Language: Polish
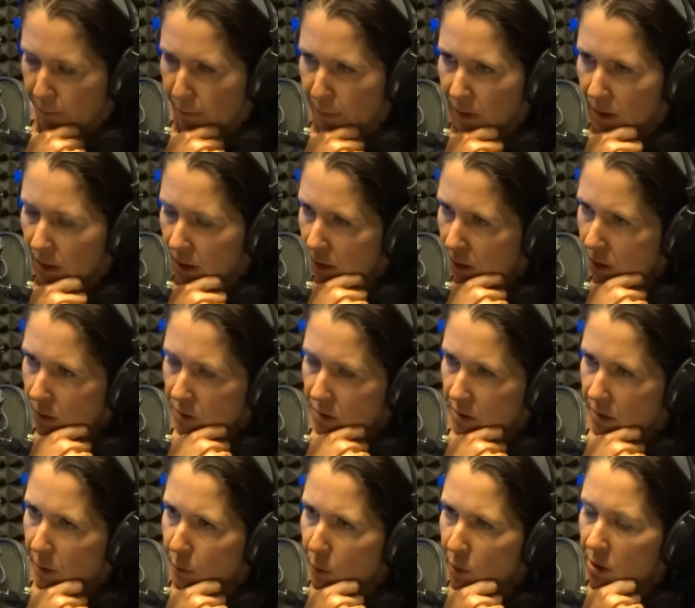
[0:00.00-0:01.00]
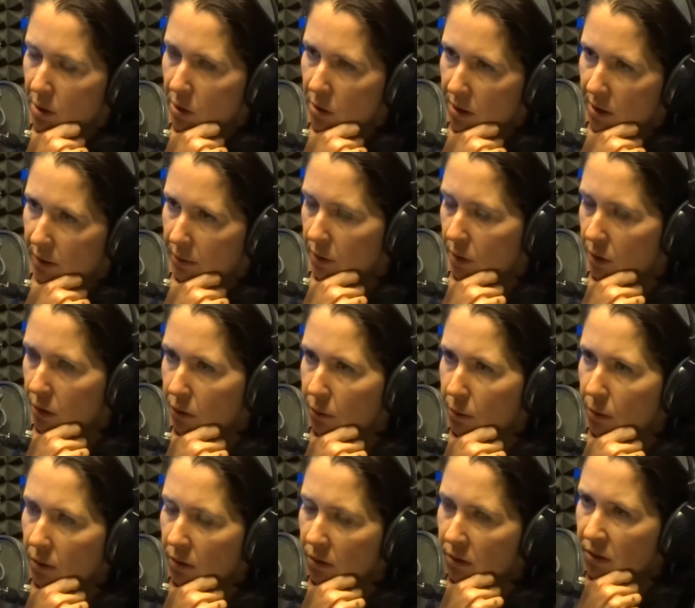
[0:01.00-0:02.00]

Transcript: panie starosta? Albo co zawiniło? Ja